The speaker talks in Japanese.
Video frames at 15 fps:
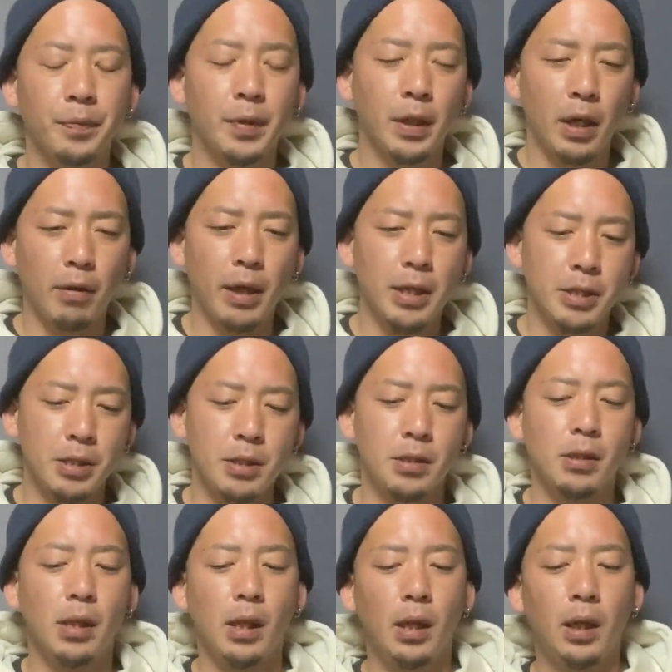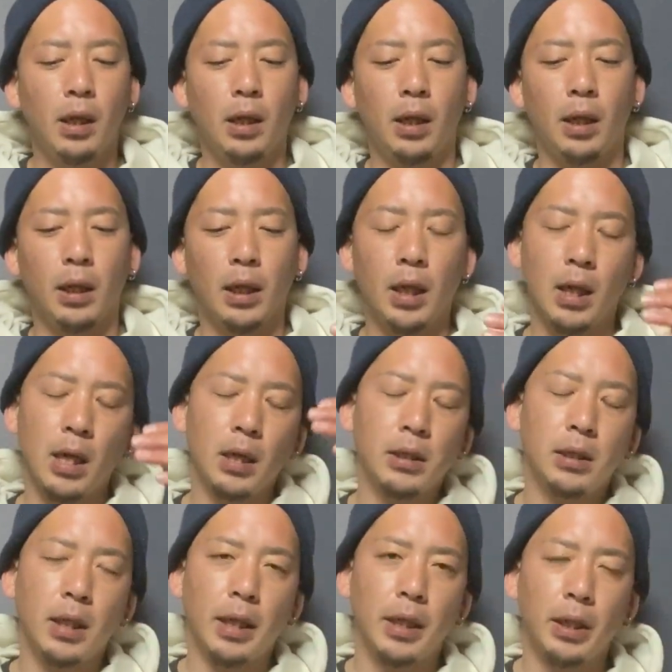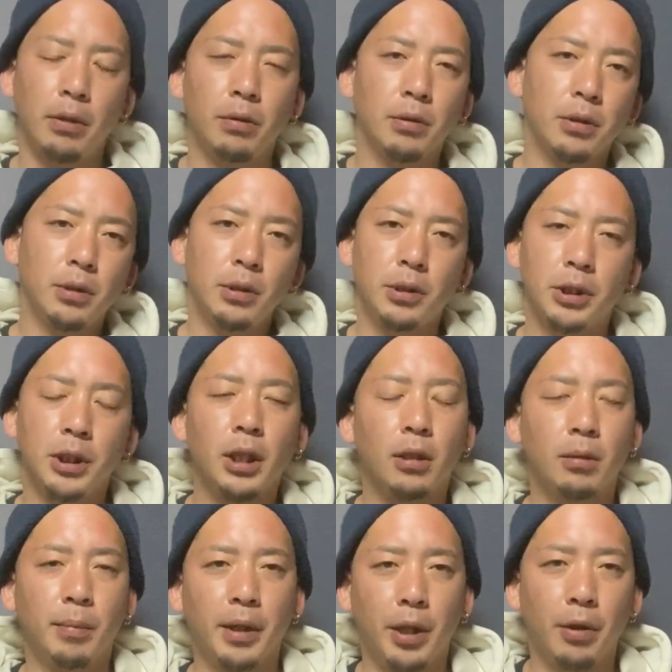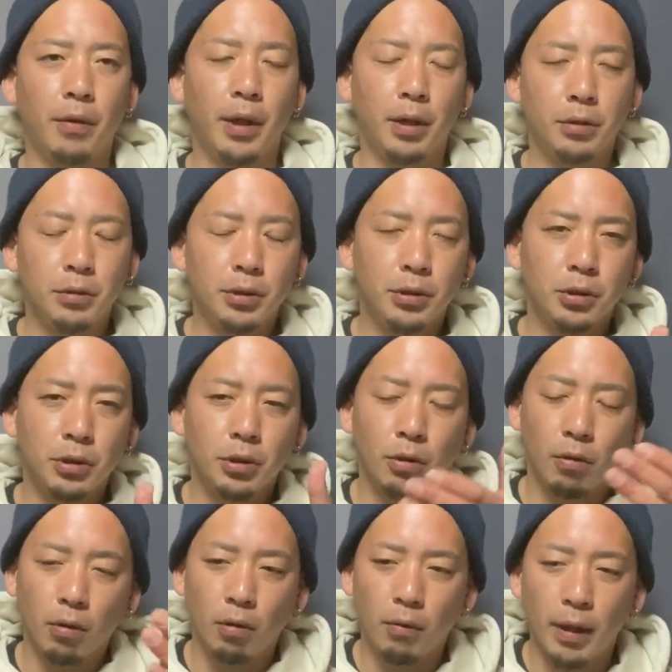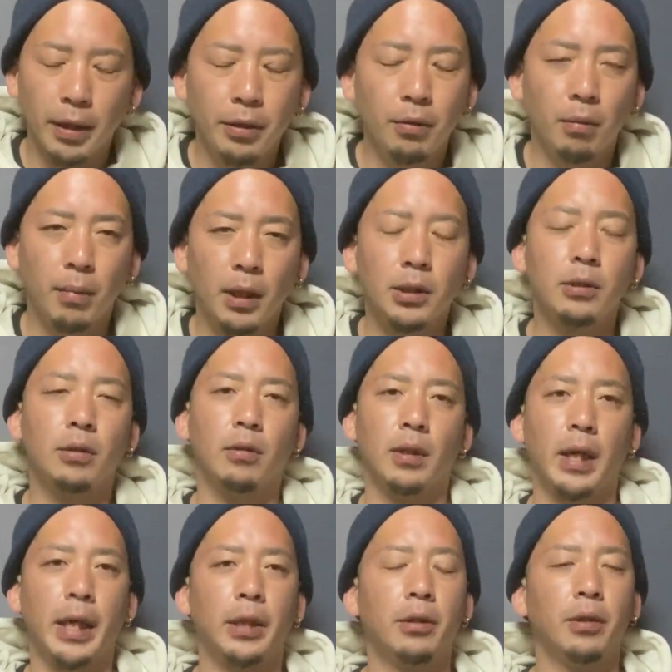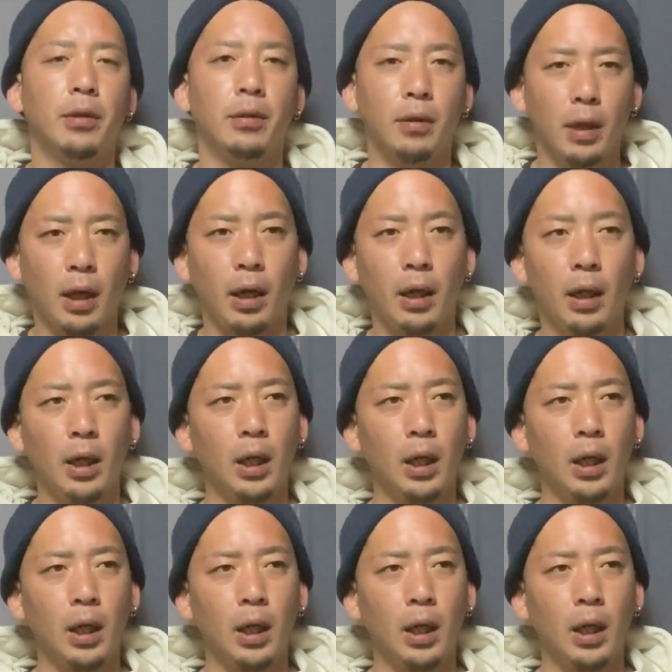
でなおかつ、えー、画角が広く近くまで寄れるちょっとこのワイドマクロな絵というか